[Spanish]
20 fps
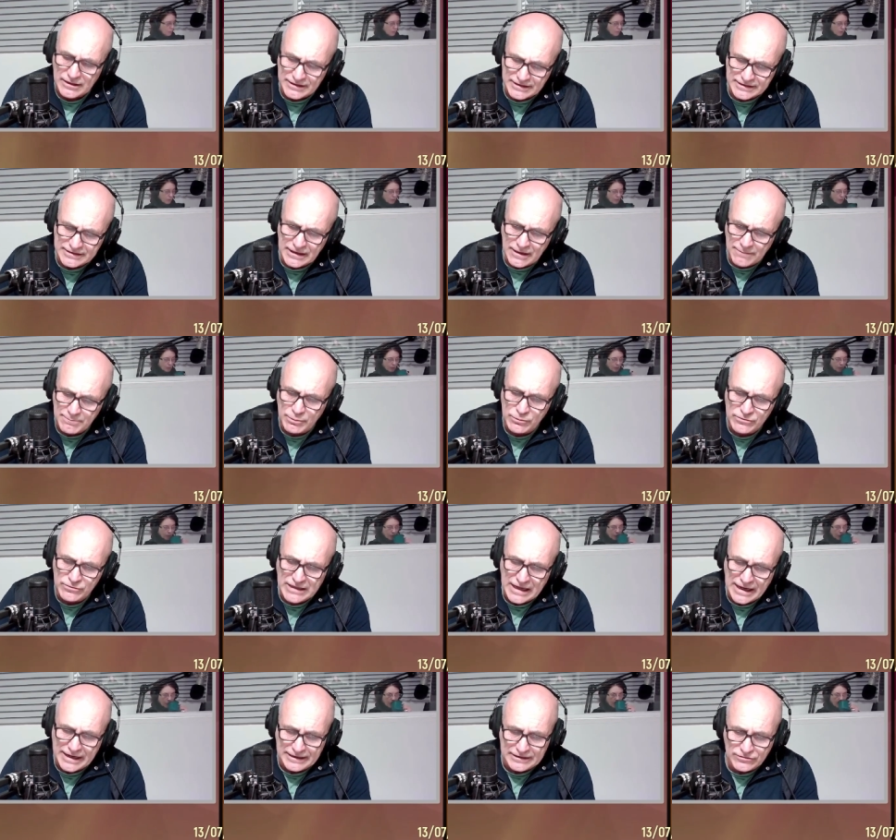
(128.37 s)
está
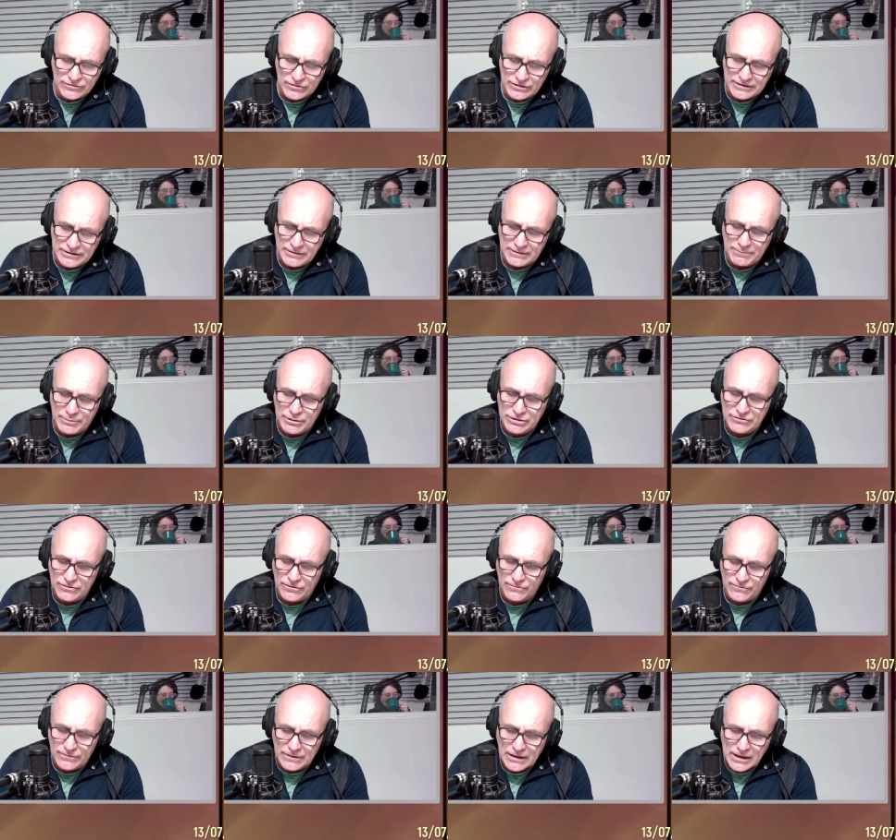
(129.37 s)
apunta a eso y por
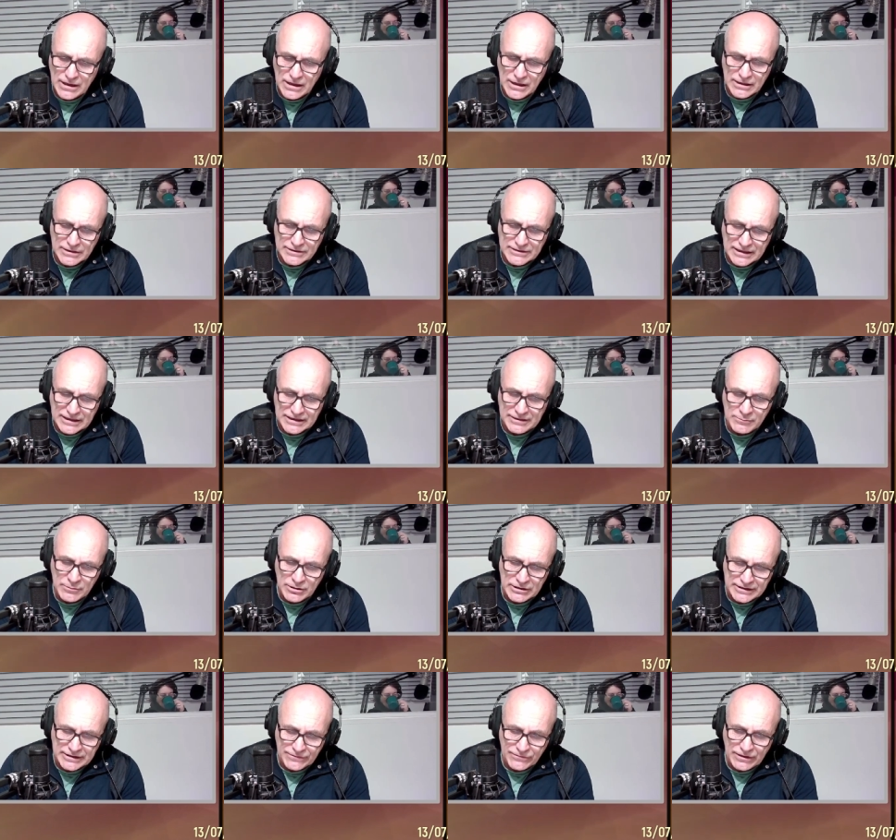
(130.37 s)
eso
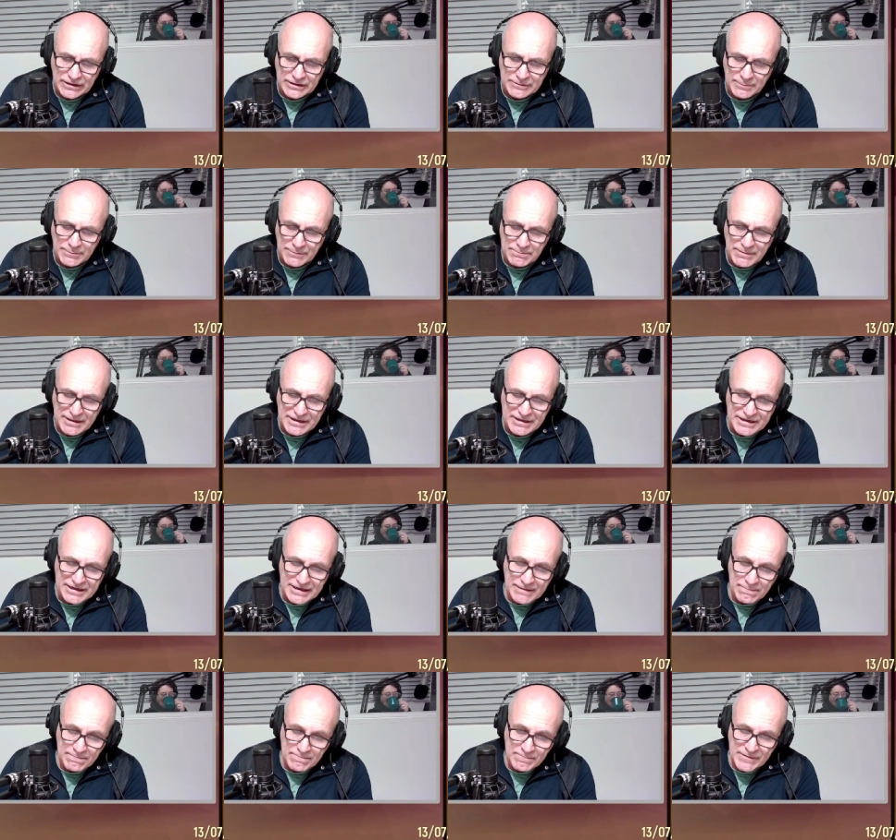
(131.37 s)
trajimos el de Felipe
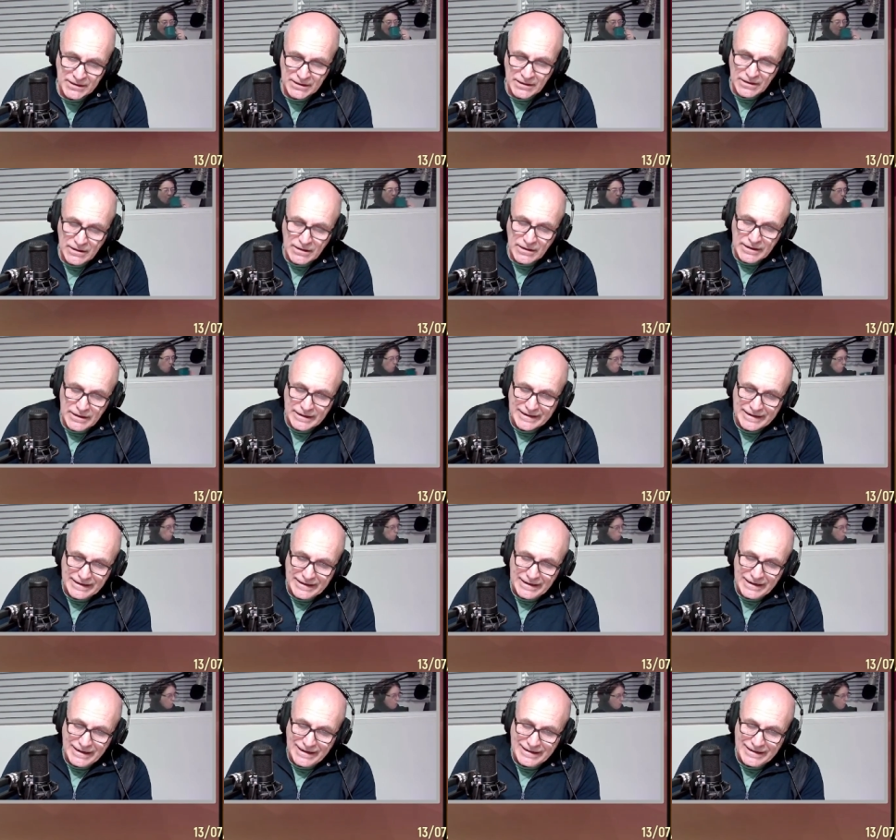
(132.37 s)
Piña,
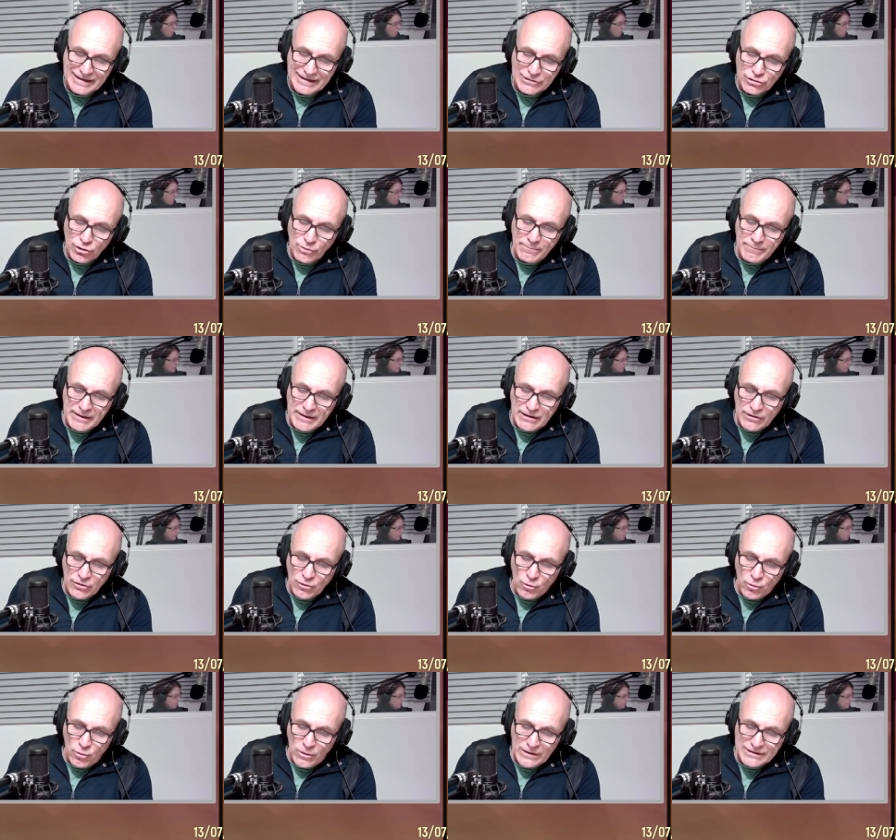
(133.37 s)
que en el
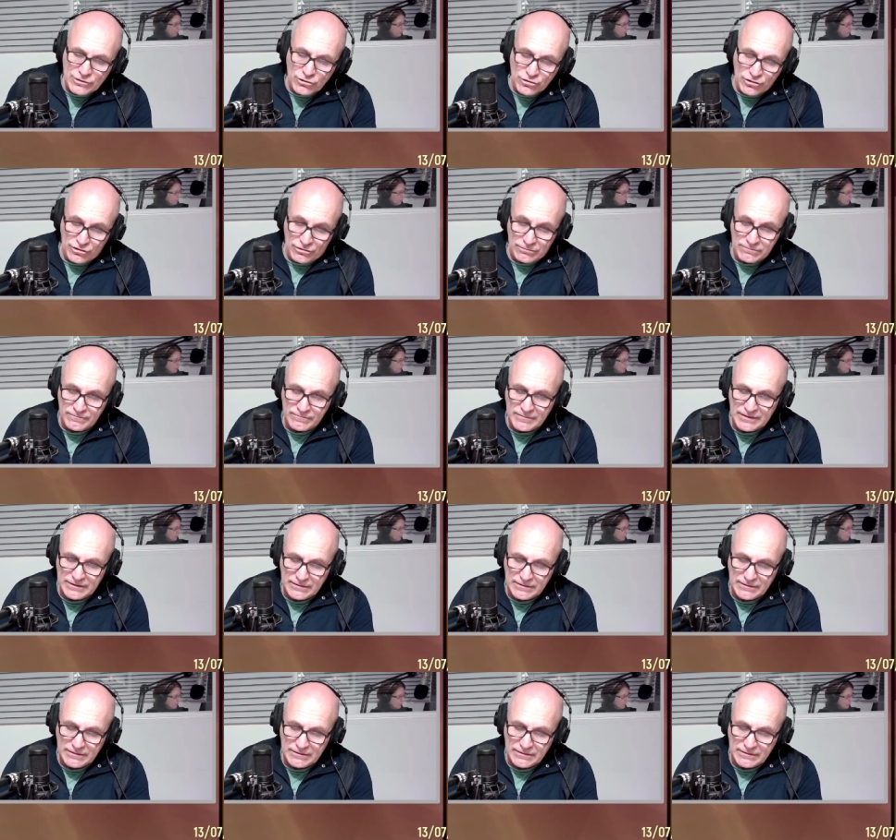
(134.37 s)
2004